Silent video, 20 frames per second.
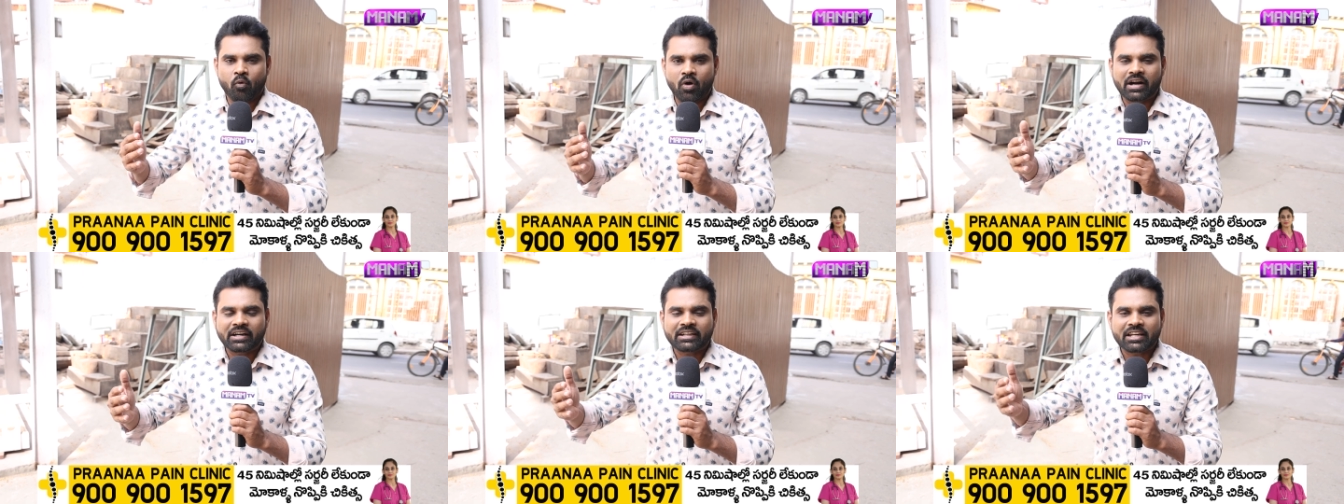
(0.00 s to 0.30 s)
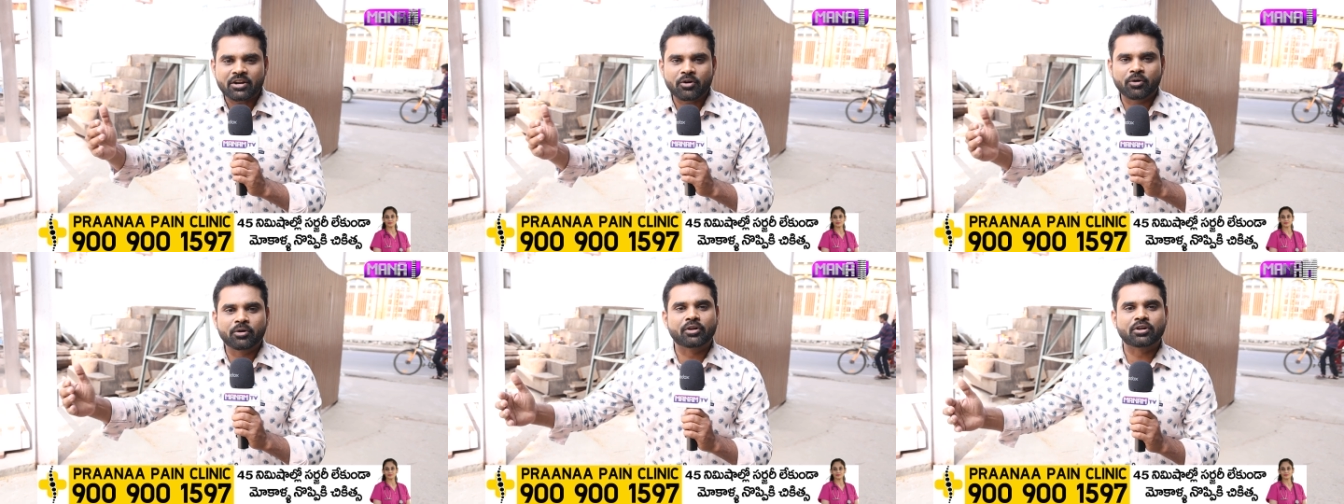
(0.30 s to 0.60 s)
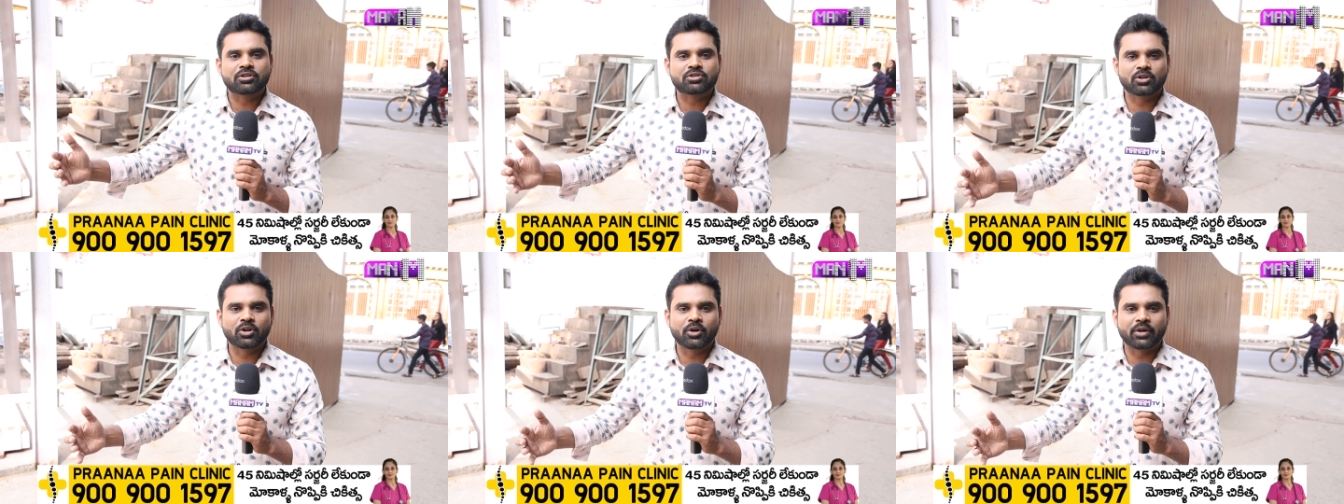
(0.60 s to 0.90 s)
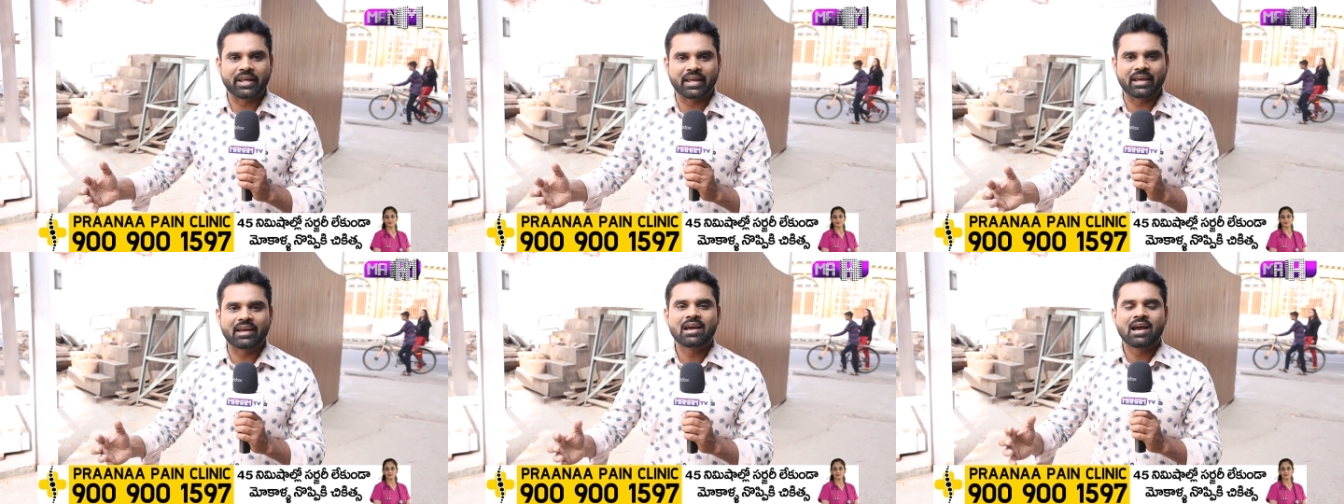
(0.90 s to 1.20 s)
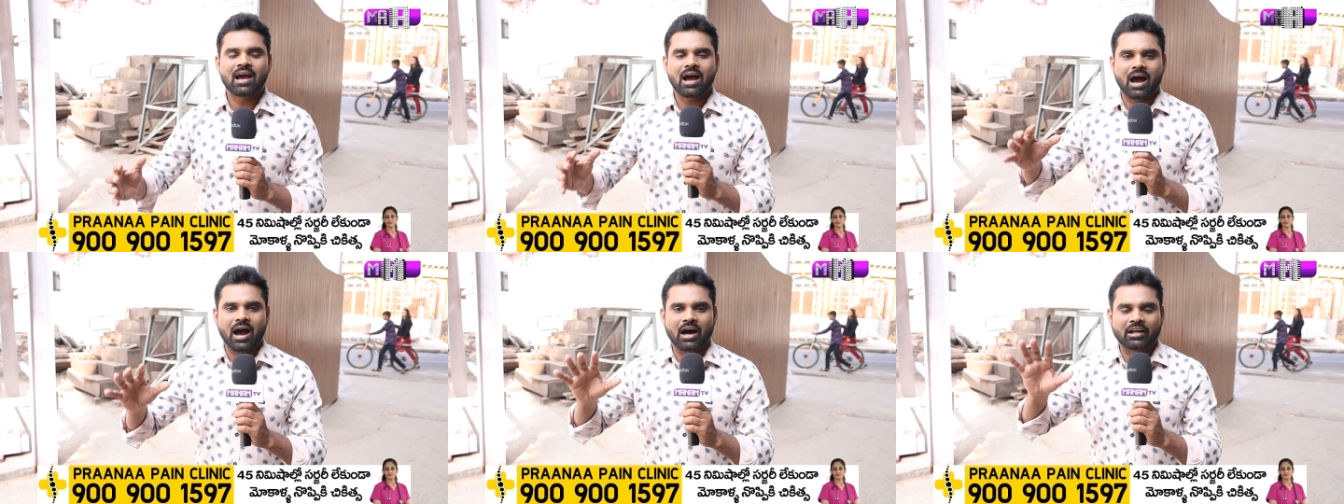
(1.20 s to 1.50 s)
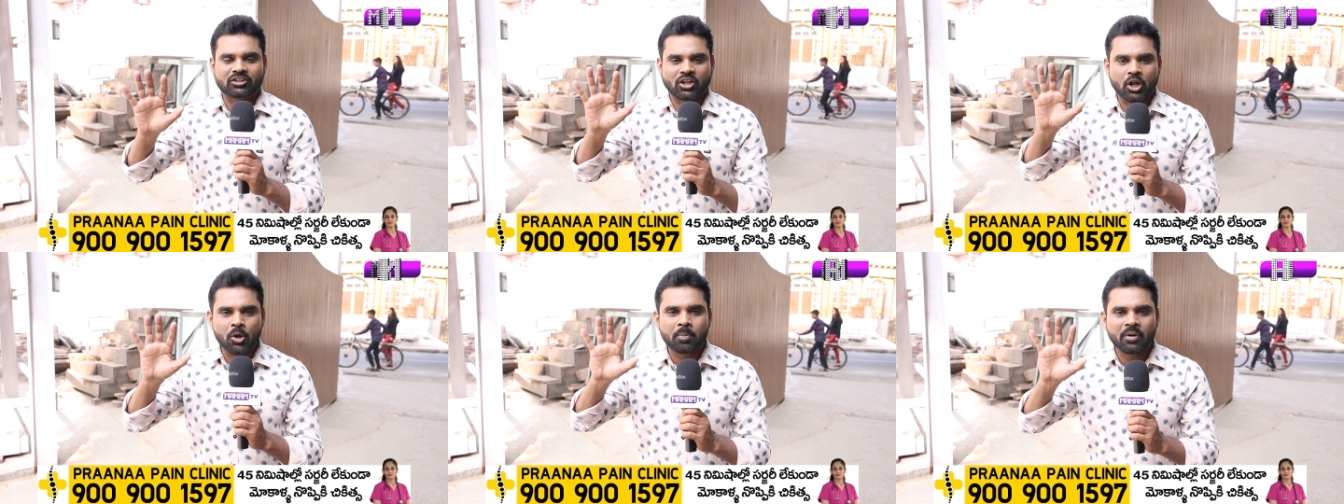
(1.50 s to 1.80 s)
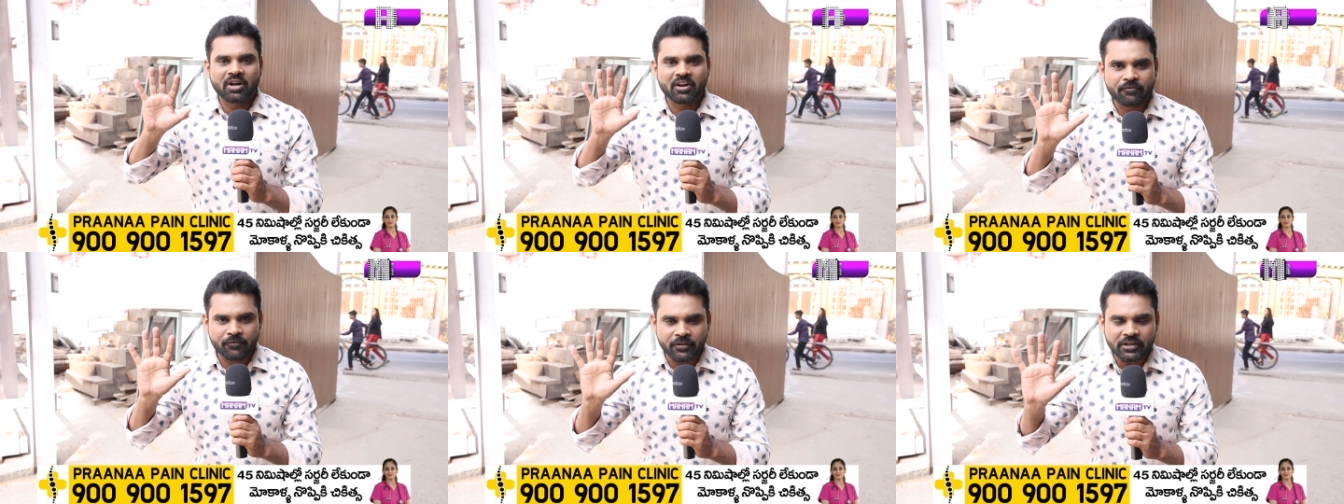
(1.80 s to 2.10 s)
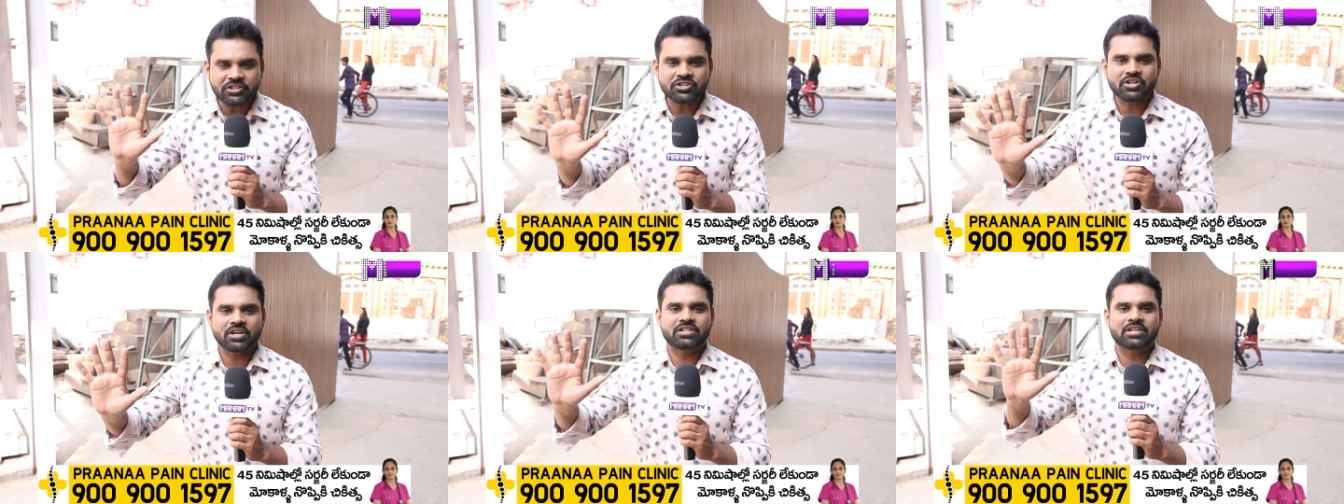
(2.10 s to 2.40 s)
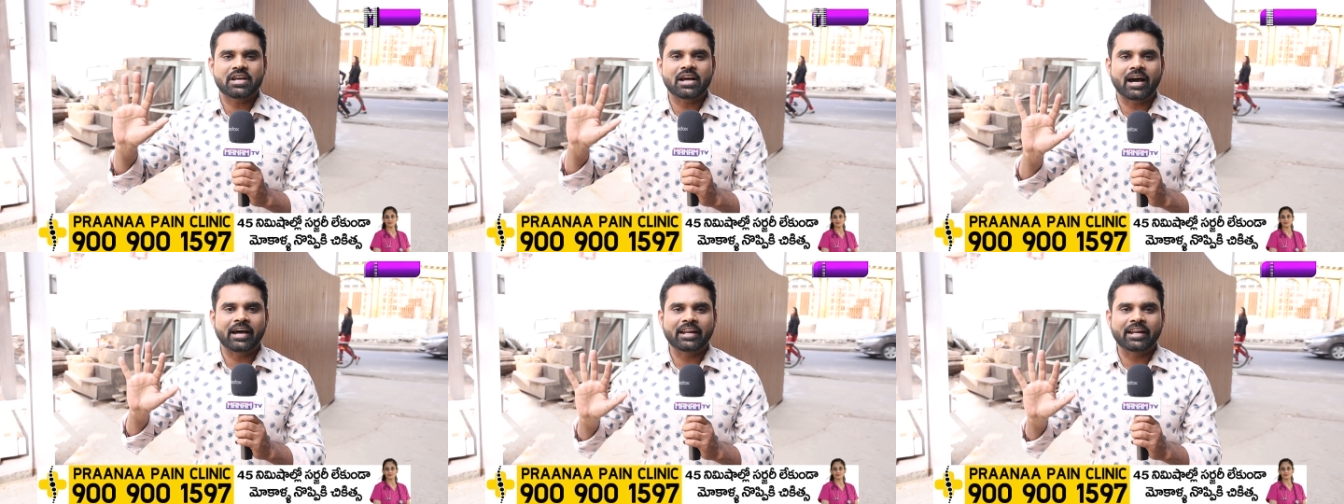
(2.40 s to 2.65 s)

ఒకటి రెండు రోజుల్లోనే ఆ తలుపుల్ని ఫిక్స్ చేసే